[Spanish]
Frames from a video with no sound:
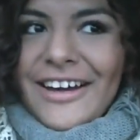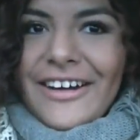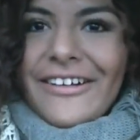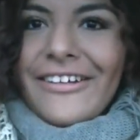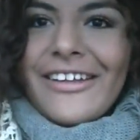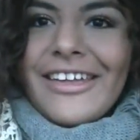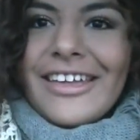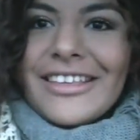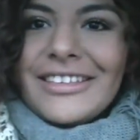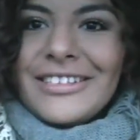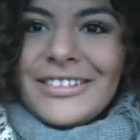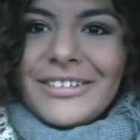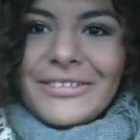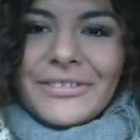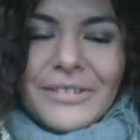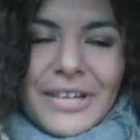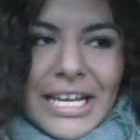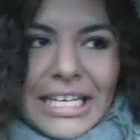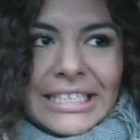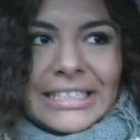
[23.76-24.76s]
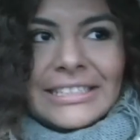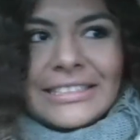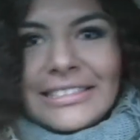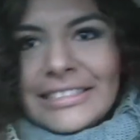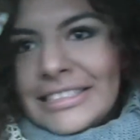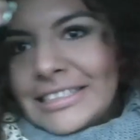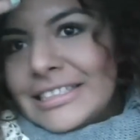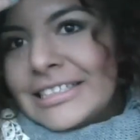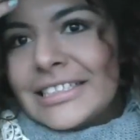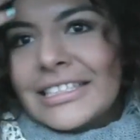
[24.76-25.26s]
Hoy es lunes
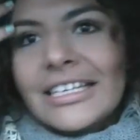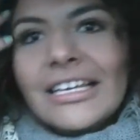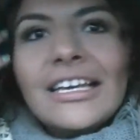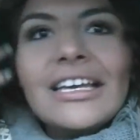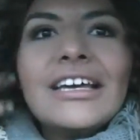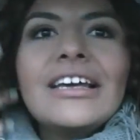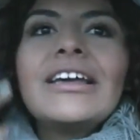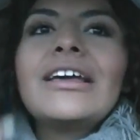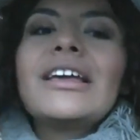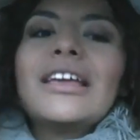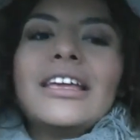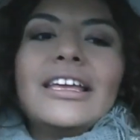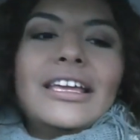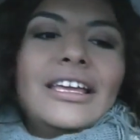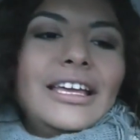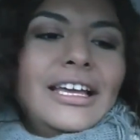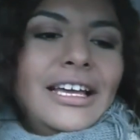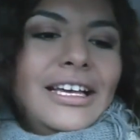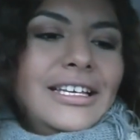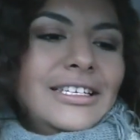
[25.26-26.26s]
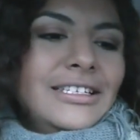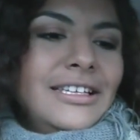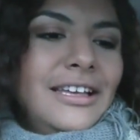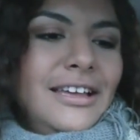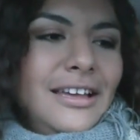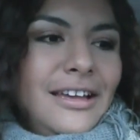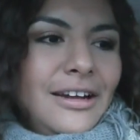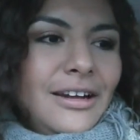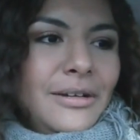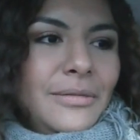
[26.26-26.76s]
y es
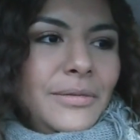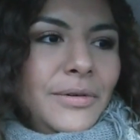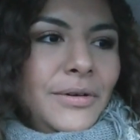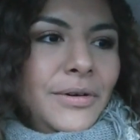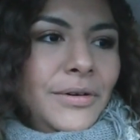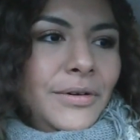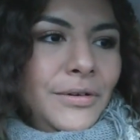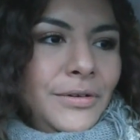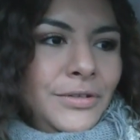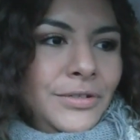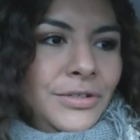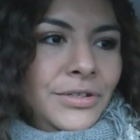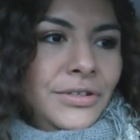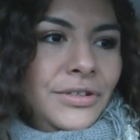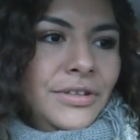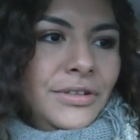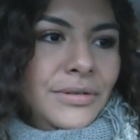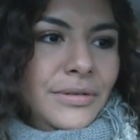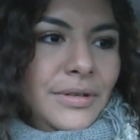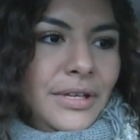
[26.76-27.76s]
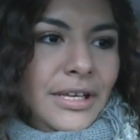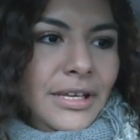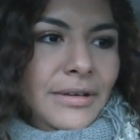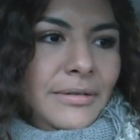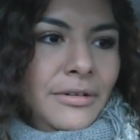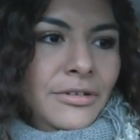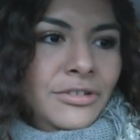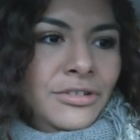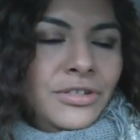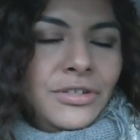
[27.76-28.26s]
eh, como
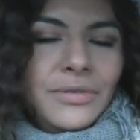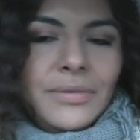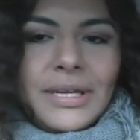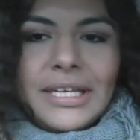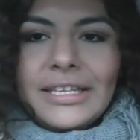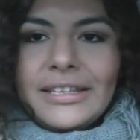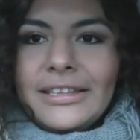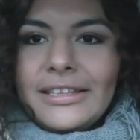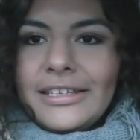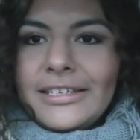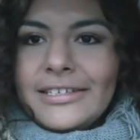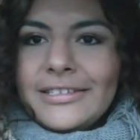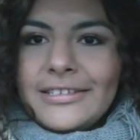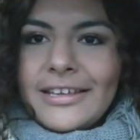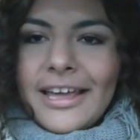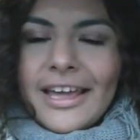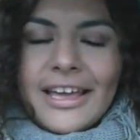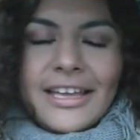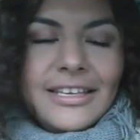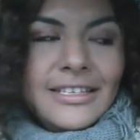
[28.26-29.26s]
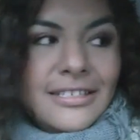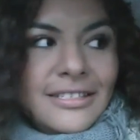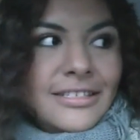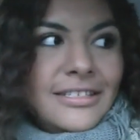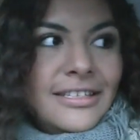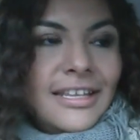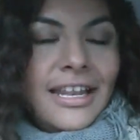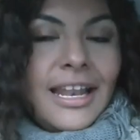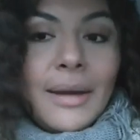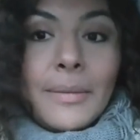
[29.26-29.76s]
8.26
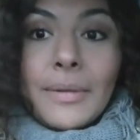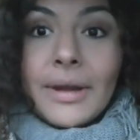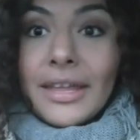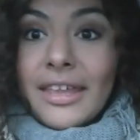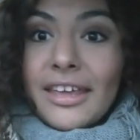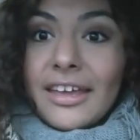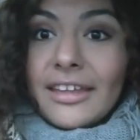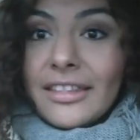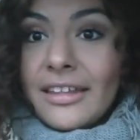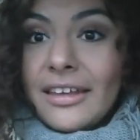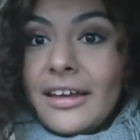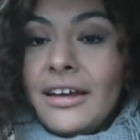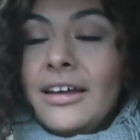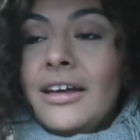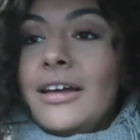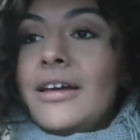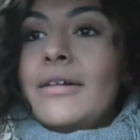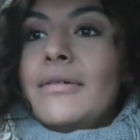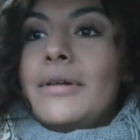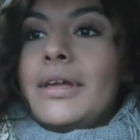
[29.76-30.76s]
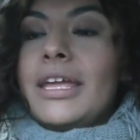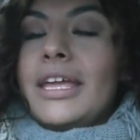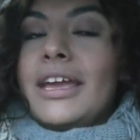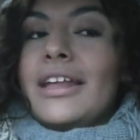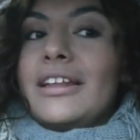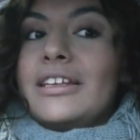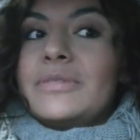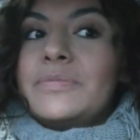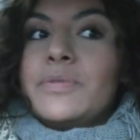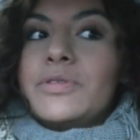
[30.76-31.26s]
de la mañana y
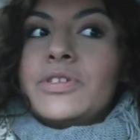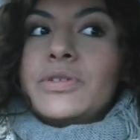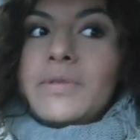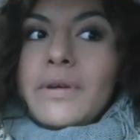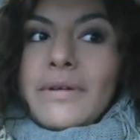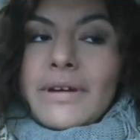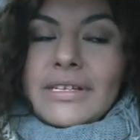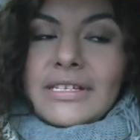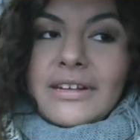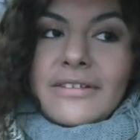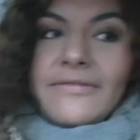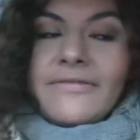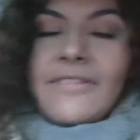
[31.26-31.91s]
el esposo me va a hacer